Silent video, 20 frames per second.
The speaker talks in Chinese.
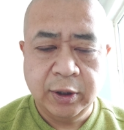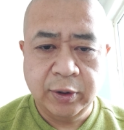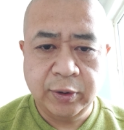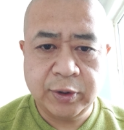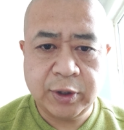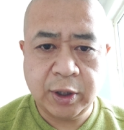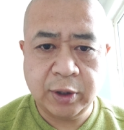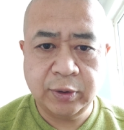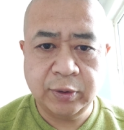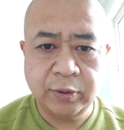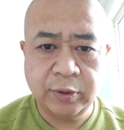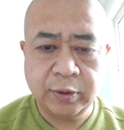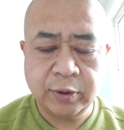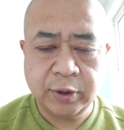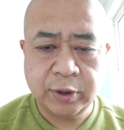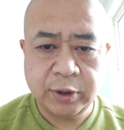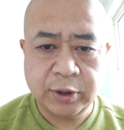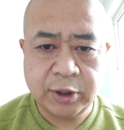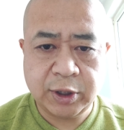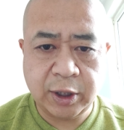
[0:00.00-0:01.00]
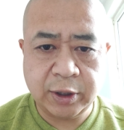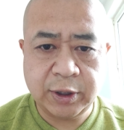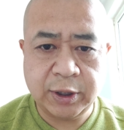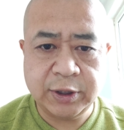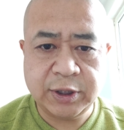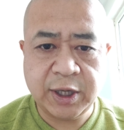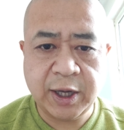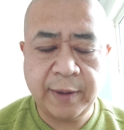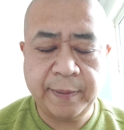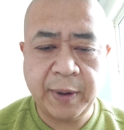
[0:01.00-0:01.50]
刘强东想以
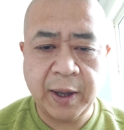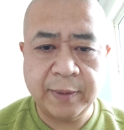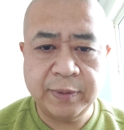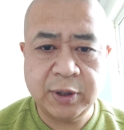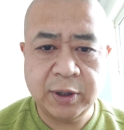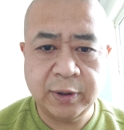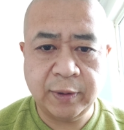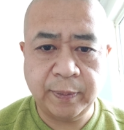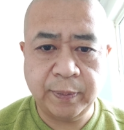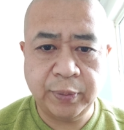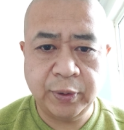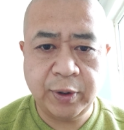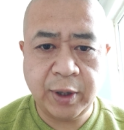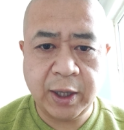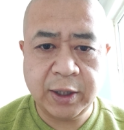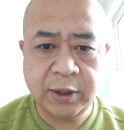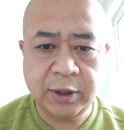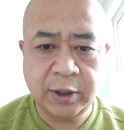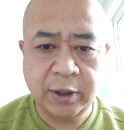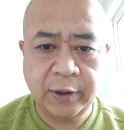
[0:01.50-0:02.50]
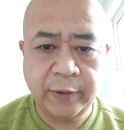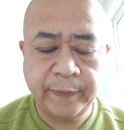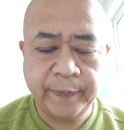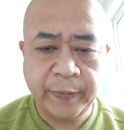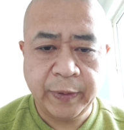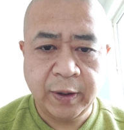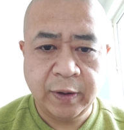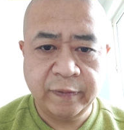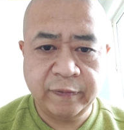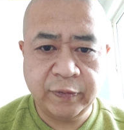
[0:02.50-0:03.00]
钱摆平，不愿意
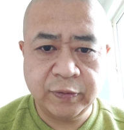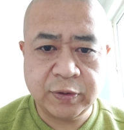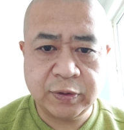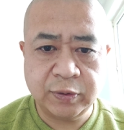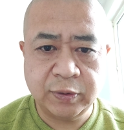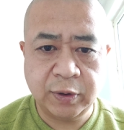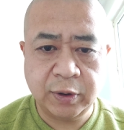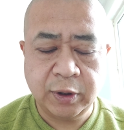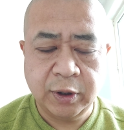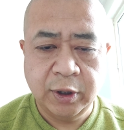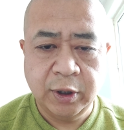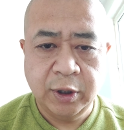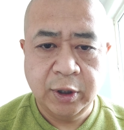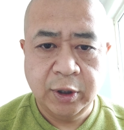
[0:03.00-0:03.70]
付出。